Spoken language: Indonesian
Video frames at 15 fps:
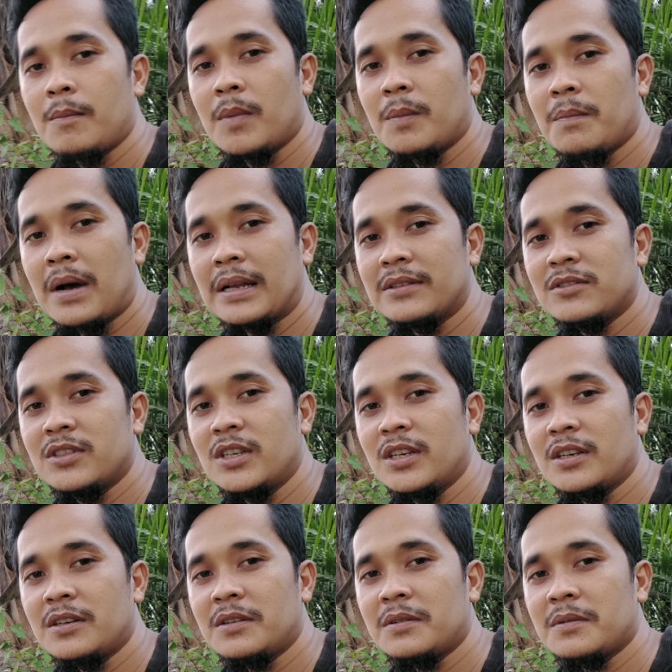
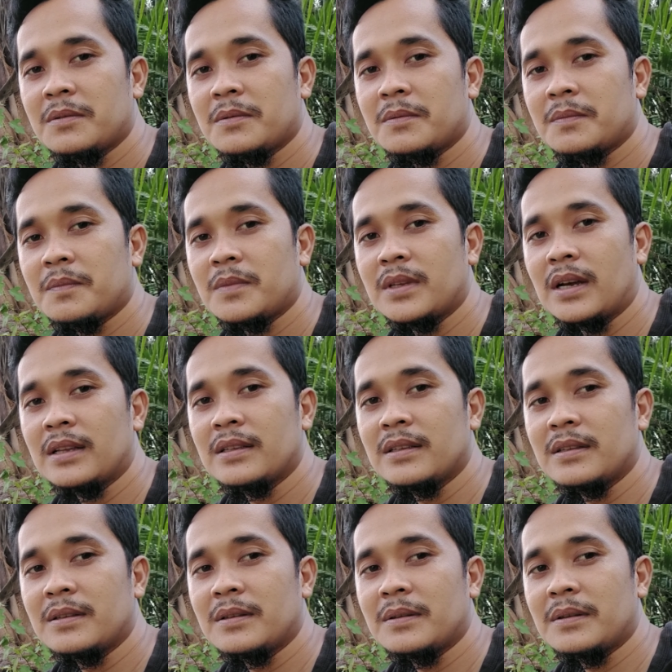memancing
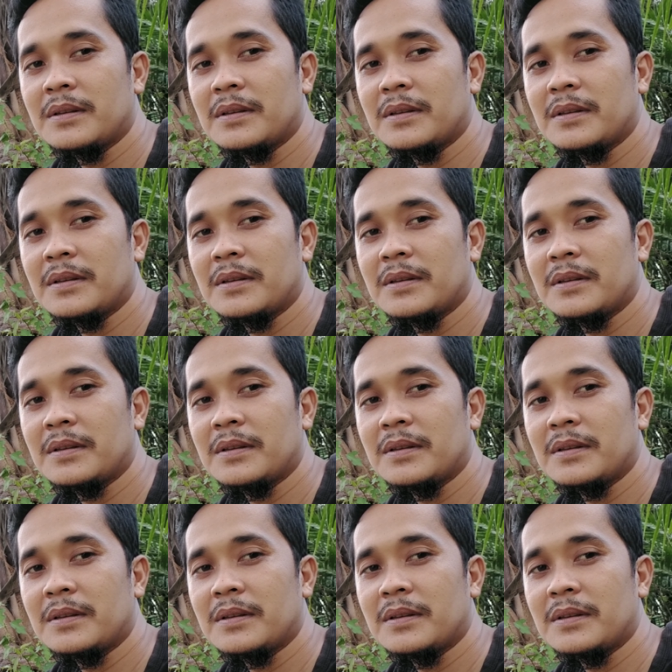dan